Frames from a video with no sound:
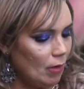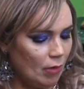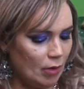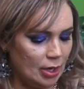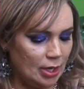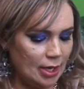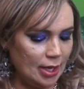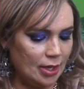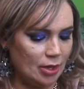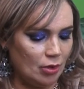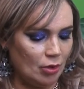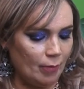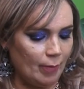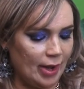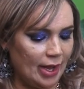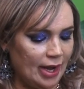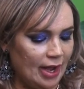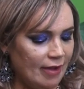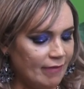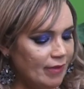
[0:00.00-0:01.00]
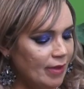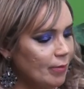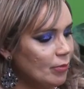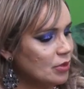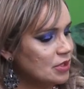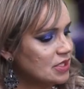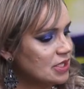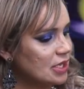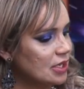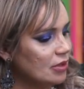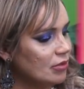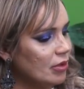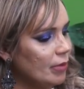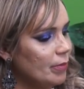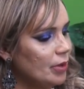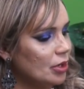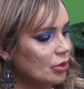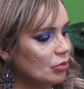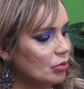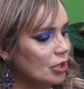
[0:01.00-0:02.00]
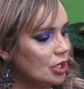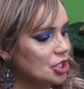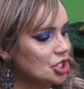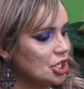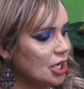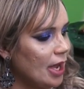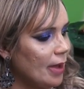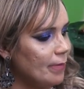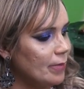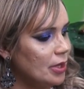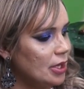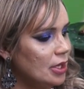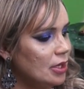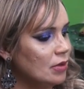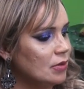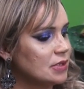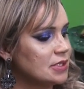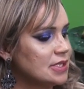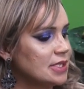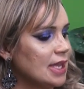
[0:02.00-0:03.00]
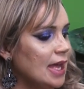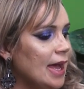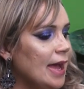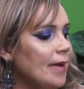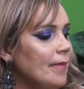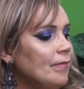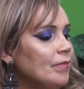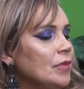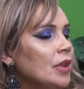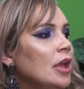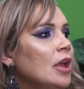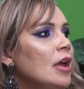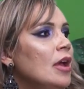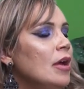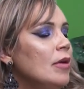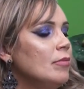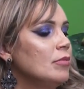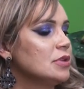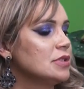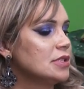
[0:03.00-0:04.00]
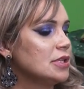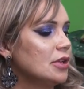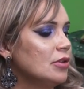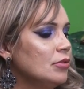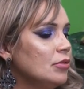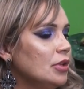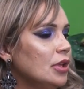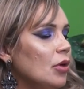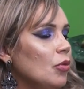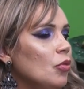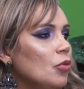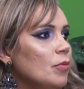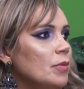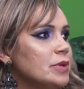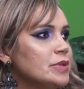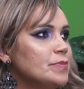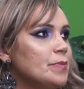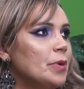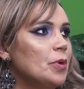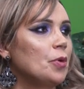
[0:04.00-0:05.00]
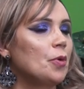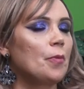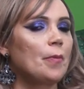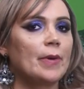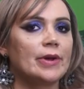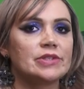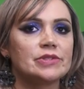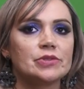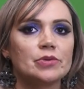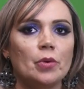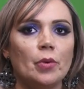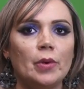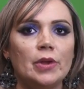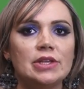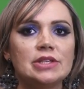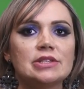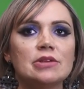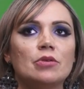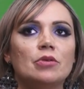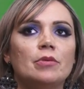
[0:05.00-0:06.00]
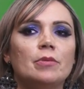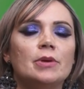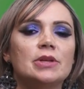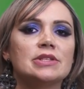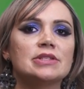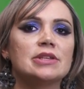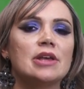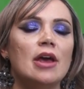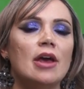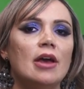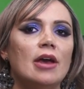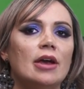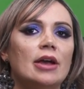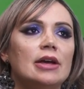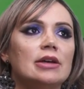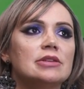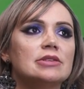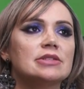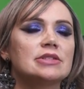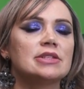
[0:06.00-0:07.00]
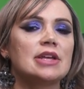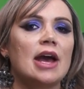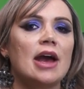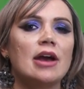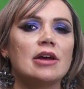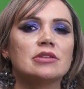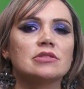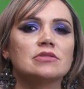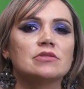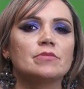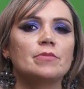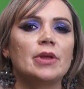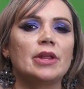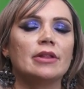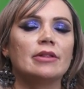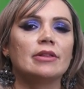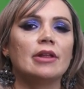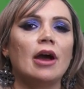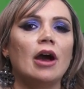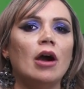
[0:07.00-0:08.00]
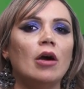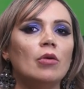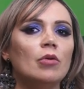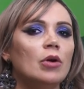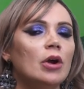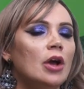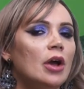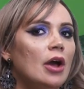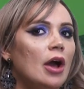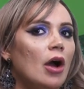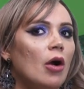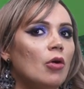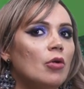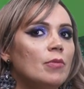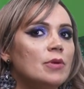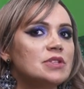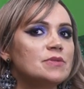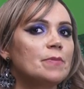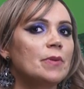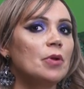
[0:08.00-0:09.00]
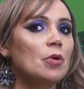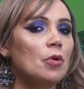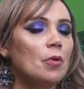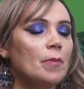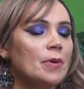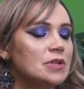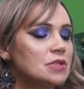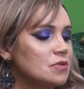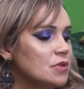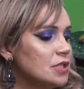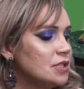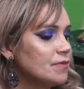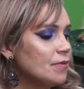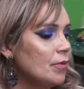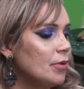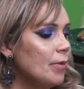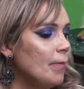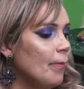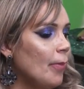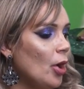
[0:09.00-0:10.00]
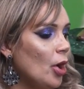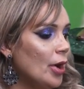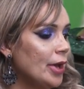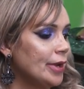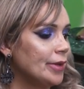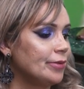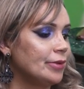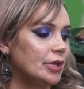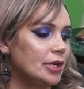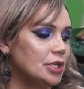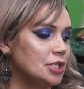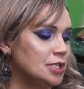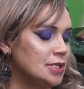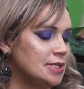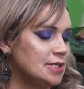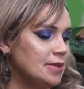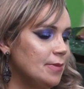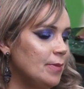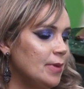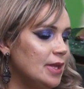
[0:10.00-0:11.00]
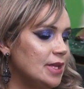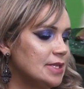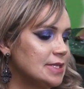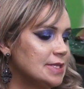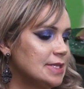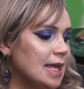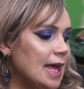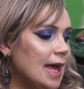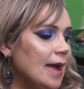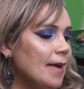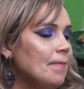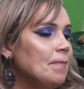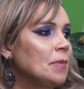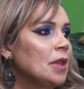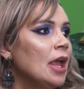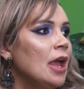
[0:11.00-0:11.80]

Olha aí, o Bará vem mostrando abertura de caminhos, tá? Mostrando que algumas preocupações, algumas cansaço mental, algumas preocupações vão embora durante esse mês, tá?